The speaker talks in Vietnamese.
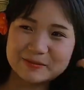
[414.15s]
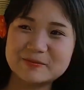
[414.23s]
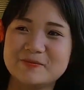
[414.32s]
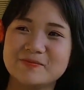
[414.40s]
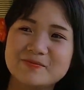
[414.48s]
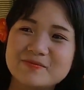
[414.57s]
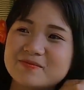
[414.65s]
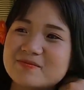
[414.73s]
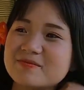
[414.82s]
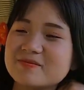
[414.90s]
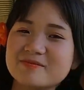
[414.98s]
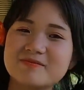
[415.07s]
Rồi sướng cho
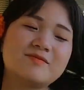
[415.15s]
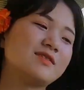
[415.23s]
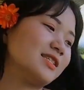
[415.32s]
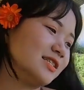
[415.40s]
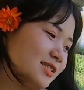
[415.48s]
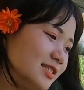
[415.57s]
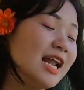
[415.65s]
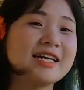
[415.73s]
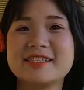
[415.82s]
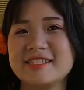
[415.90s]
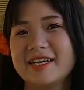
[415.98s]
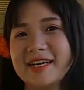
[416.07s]
em. Rất là
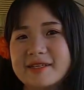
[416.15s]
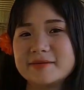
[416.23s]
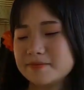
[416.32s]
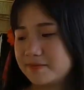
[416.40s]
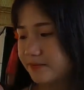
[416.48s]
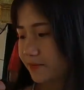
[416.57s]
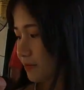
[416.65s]
sướng. Được một cái